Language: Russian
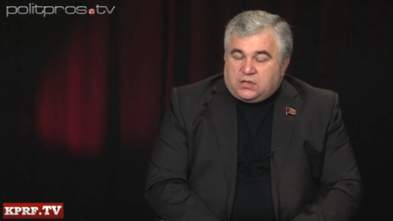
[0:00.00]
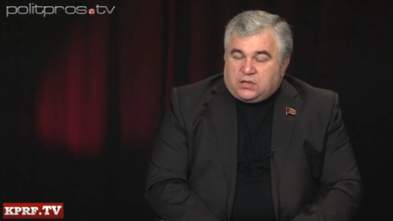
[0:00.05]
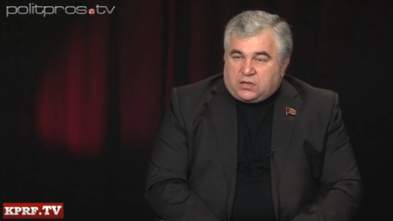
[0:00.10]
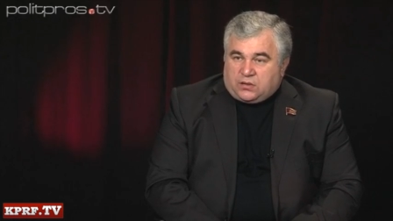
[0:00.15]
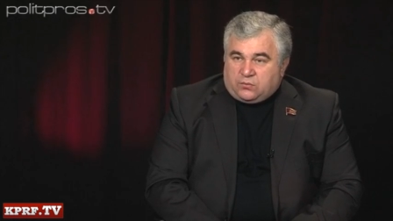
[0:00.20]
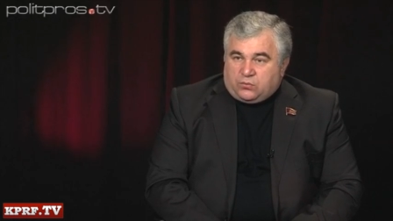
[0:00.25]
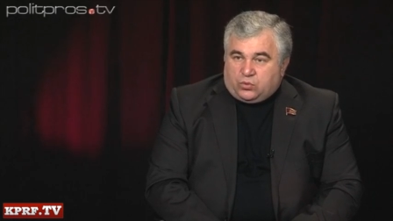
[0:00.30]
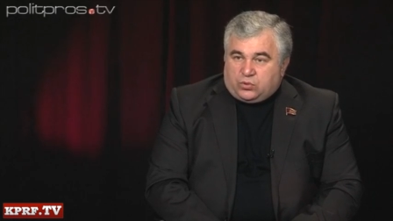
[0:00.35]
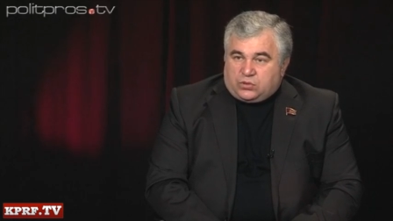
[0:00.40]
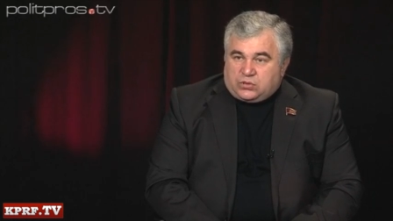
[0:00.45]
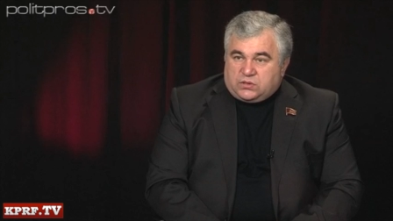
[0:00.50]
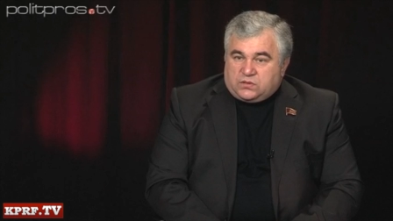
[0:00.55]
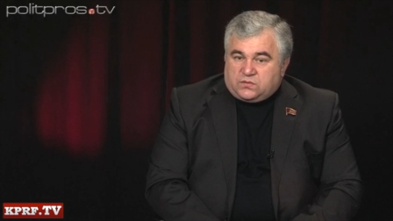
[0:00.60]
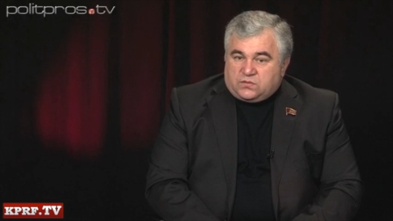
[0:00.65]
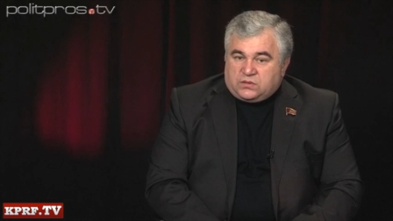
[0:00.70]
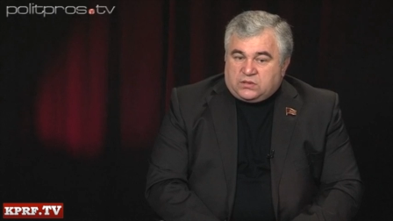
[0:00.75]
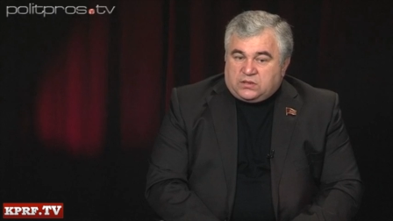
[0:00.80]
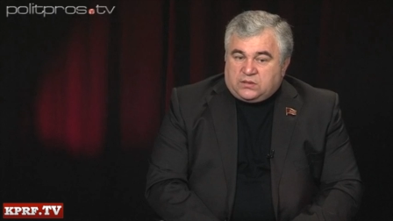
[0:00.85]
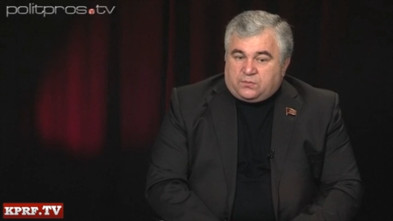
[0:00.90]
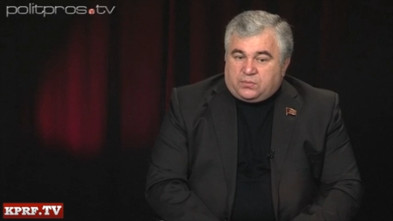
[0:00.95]
работать,
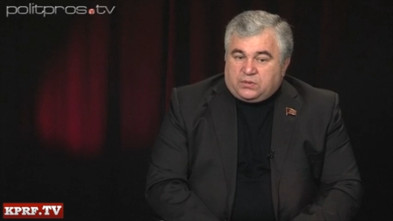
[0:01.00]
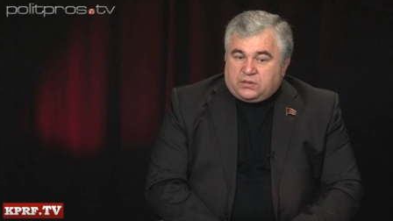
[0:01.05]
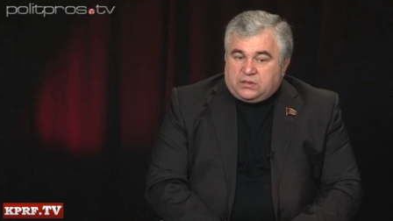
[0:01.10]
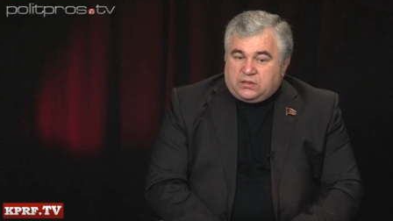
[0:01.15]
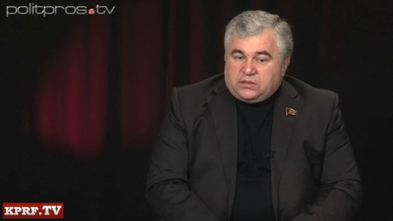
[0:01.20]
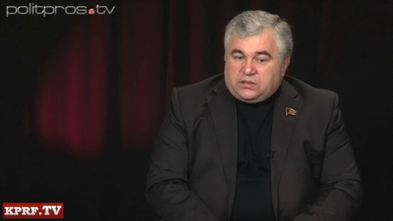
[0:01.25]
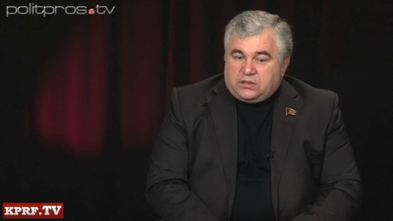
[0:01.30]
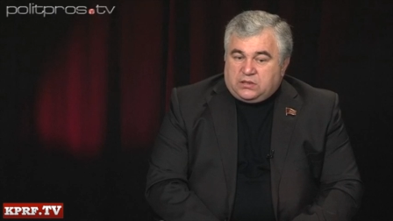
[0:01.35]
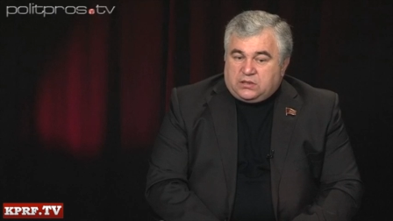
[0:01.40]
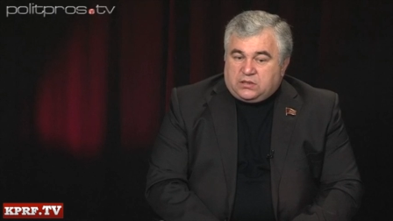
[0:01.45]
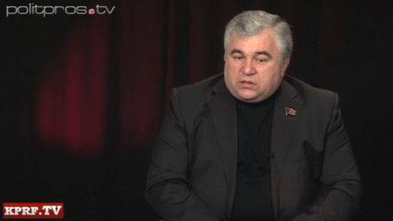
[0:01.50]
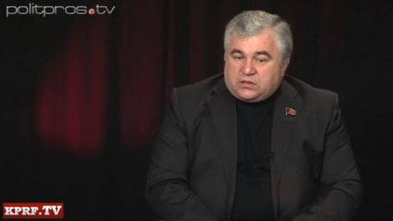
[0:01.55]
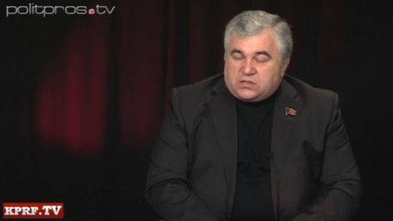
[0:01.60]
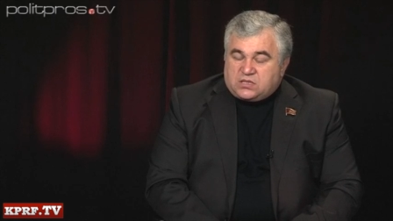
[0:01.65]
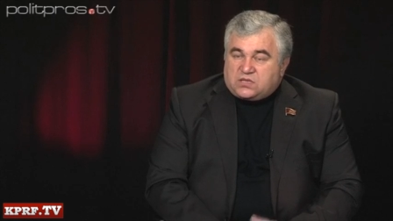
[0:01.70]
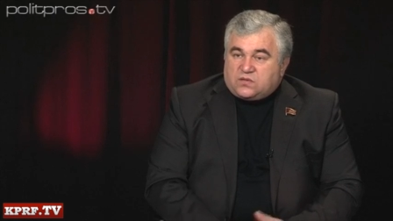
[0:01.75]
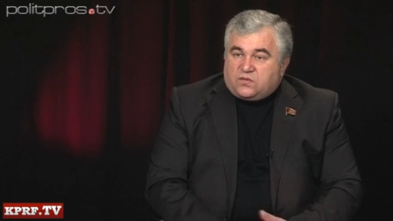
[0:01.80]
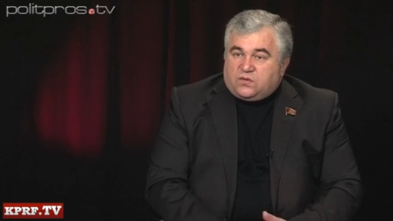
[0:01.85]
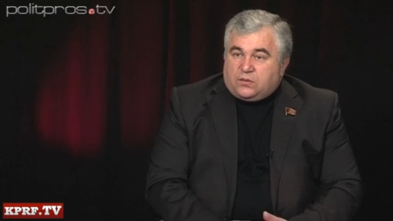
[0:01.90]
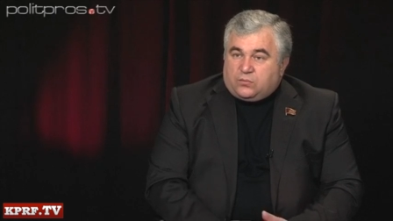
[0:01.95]
вы нам подарили
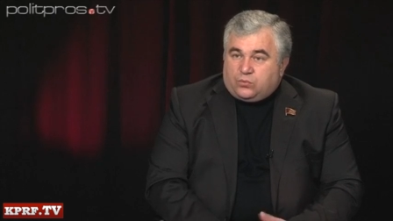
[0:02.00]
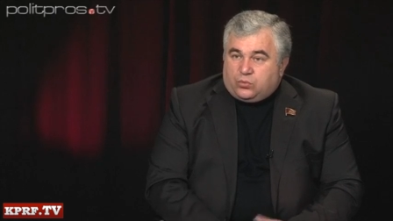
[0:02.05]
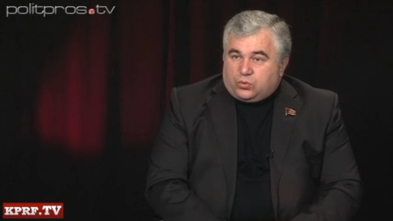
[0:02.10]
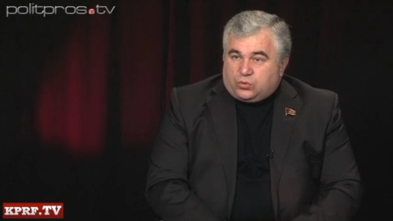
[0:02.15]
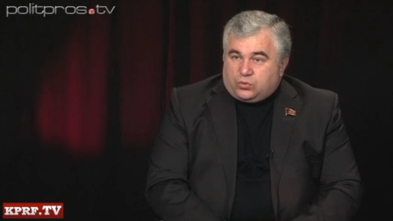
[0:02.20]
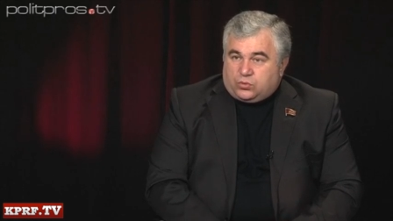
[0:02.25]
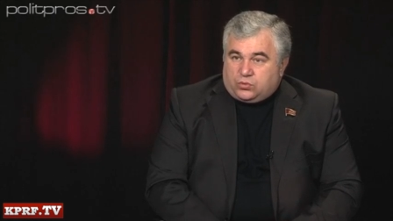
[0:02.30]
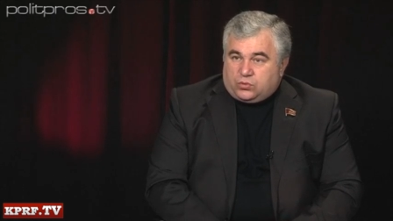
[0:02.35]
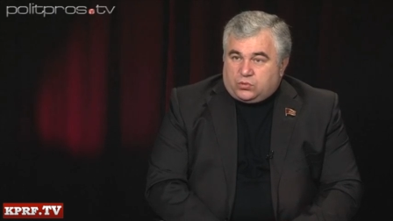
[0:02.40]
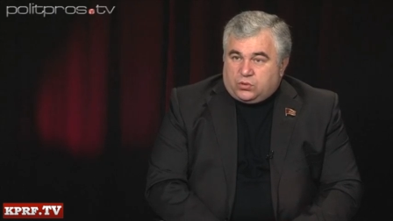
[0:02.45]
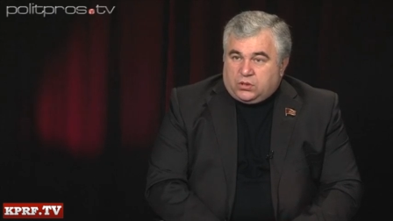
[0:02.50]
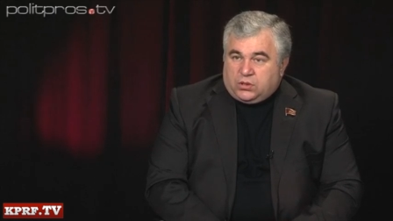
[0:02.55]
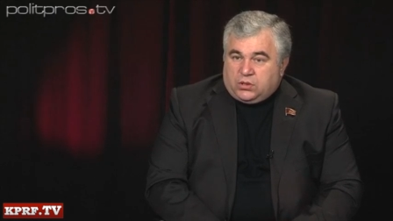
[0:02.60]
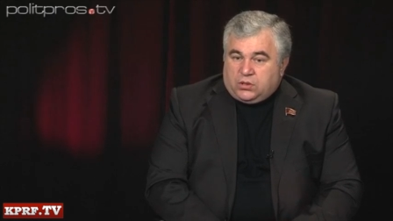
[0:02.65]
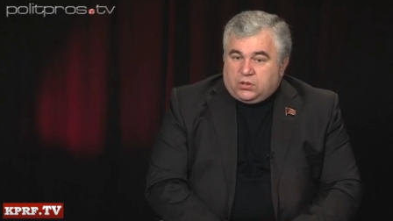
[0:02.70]
свободу.